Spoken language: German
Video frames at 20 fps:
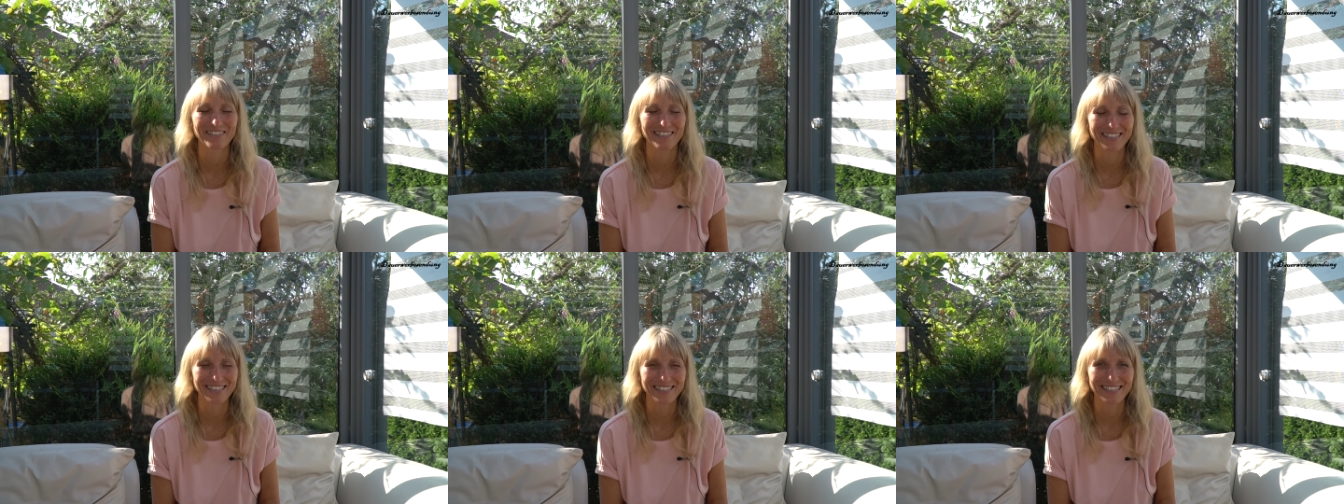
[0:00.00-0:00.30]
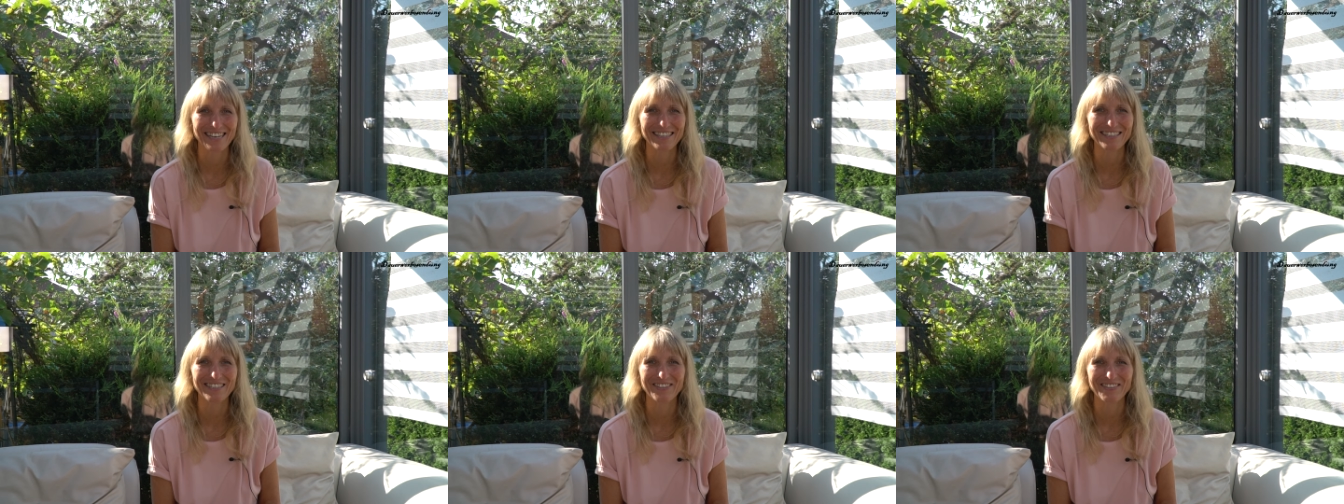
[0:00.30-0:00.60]
Ich
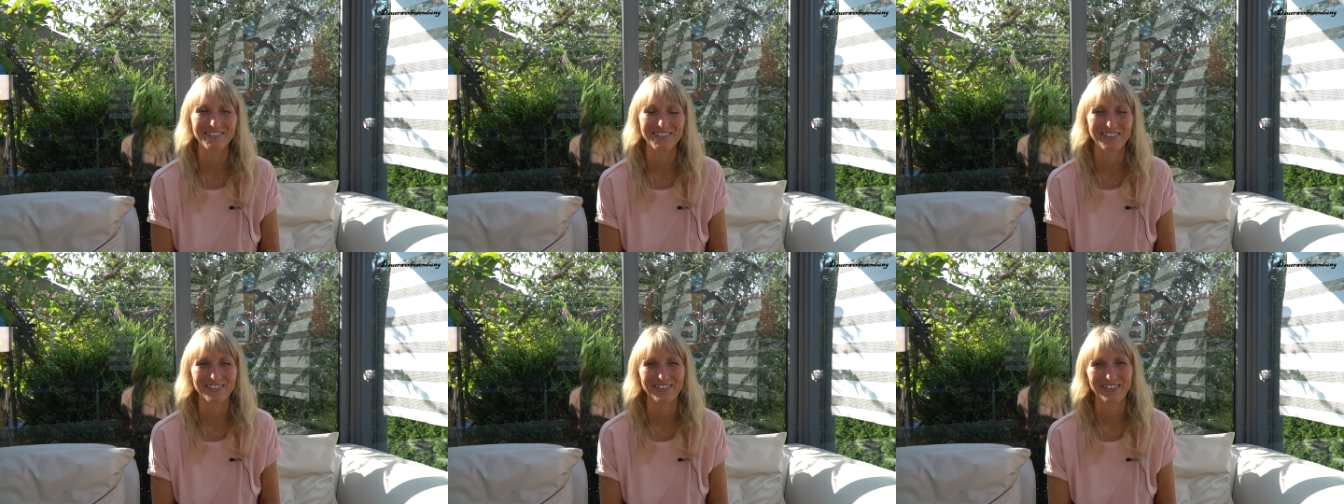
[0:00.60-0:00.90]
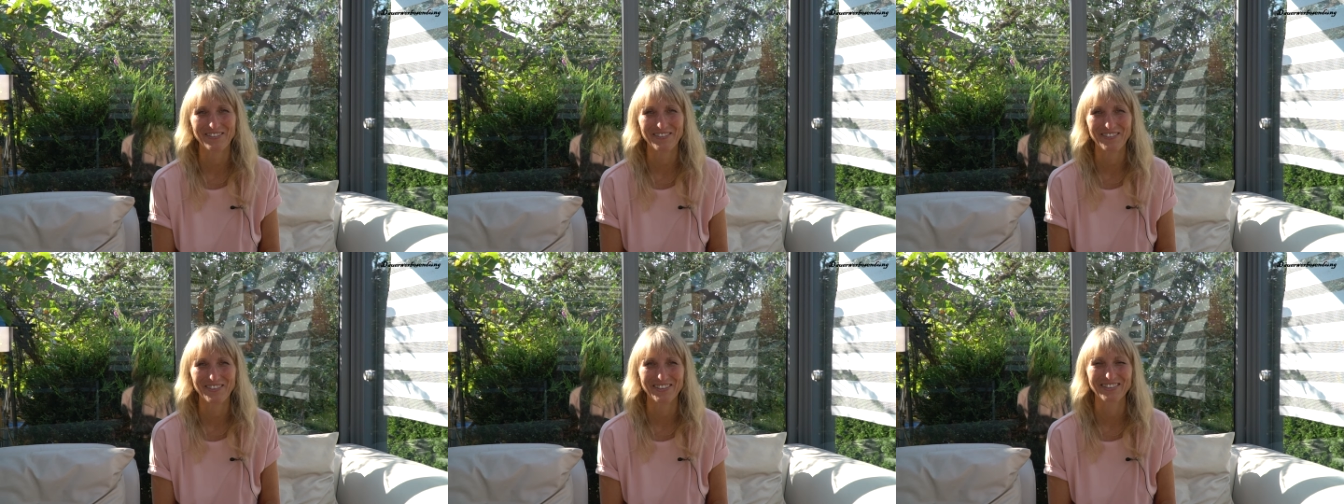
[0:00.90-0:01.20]
danke euch
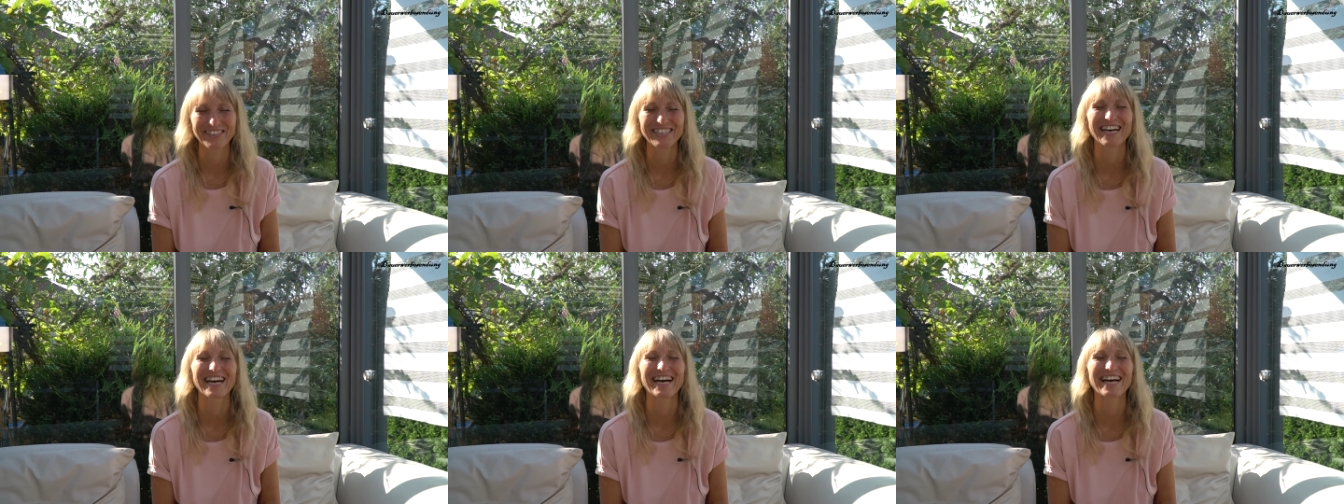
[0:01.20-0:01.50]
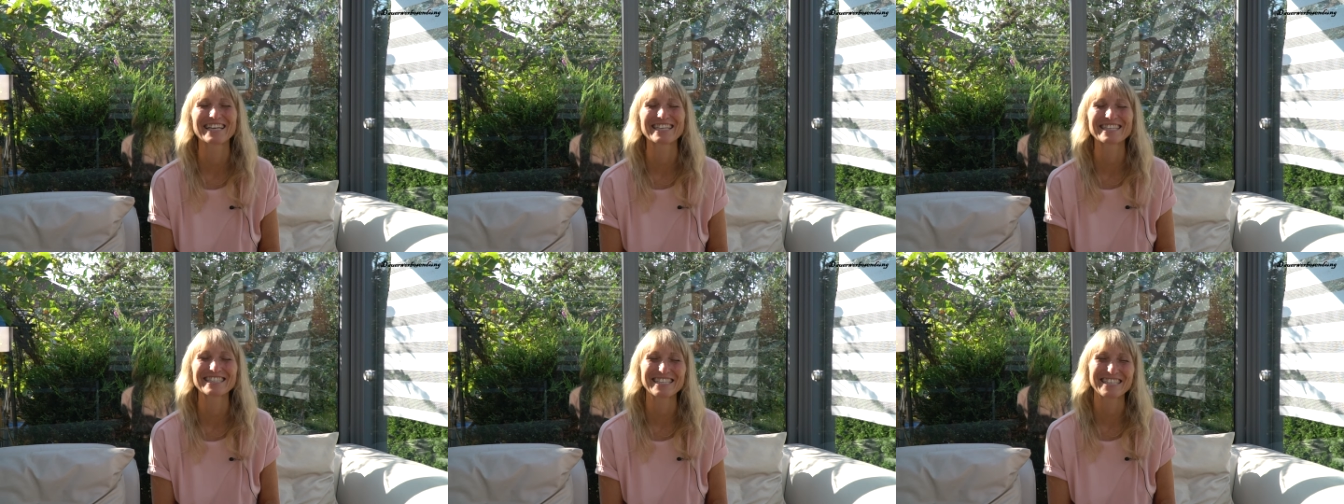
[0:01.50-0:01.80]
dafür.
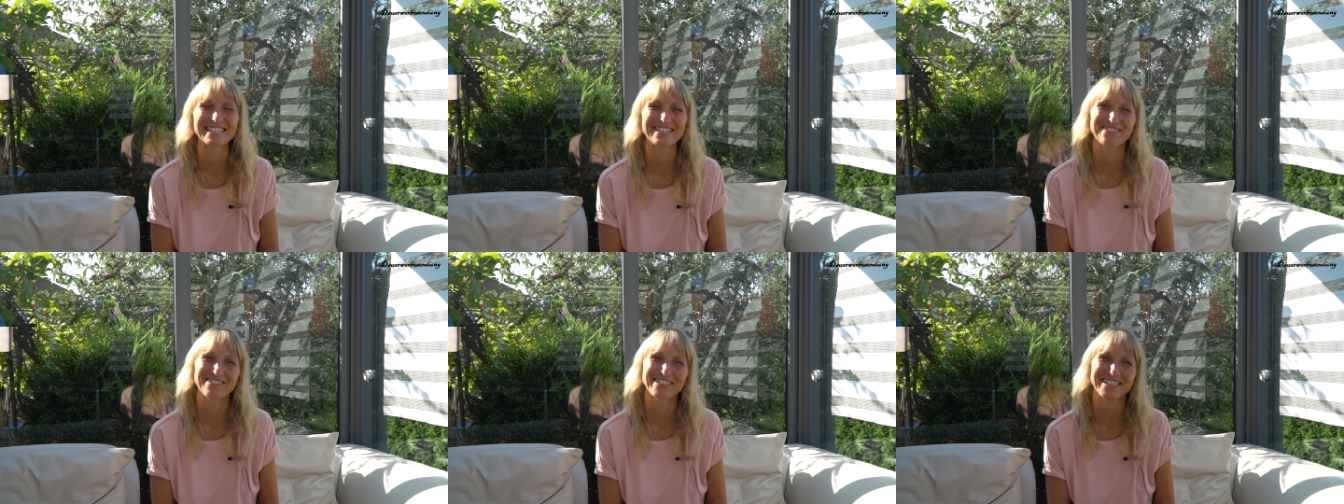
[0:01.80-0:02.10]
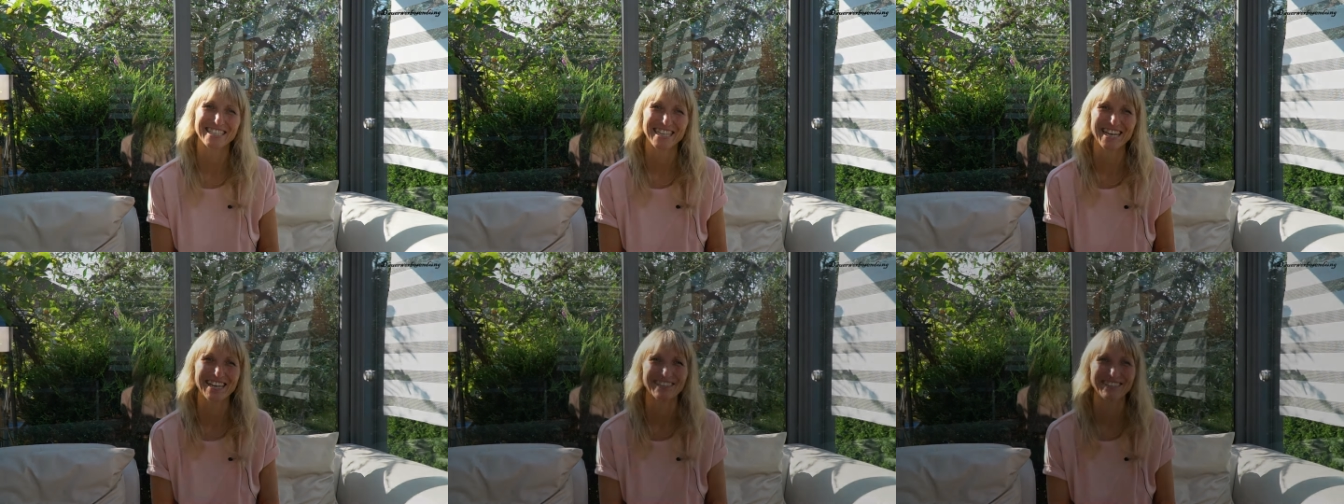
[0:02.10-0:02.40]
Alles
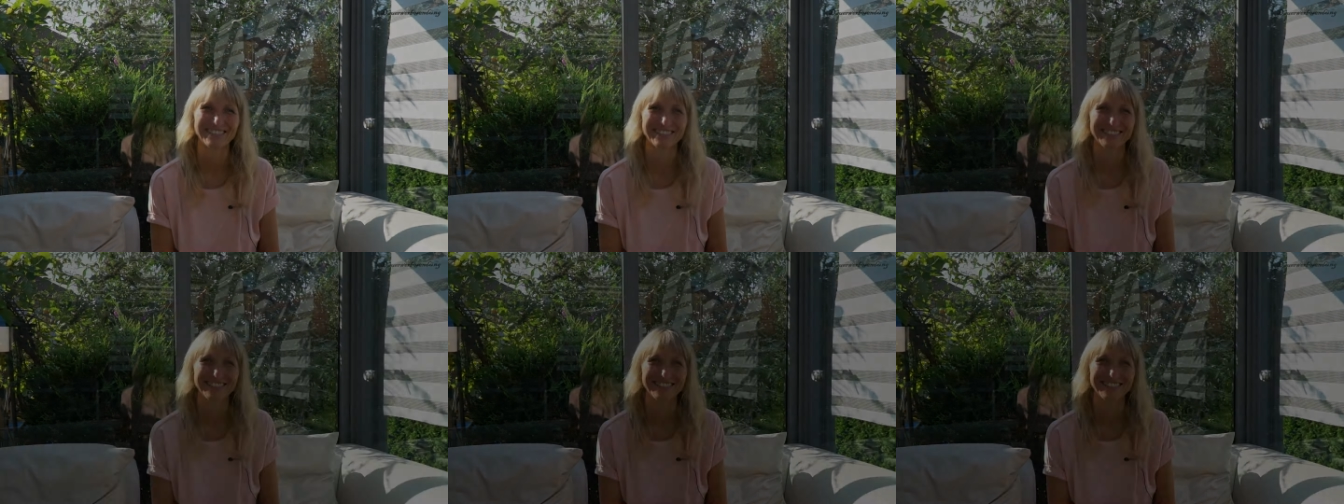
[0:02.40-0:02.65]
Liebe, ciao.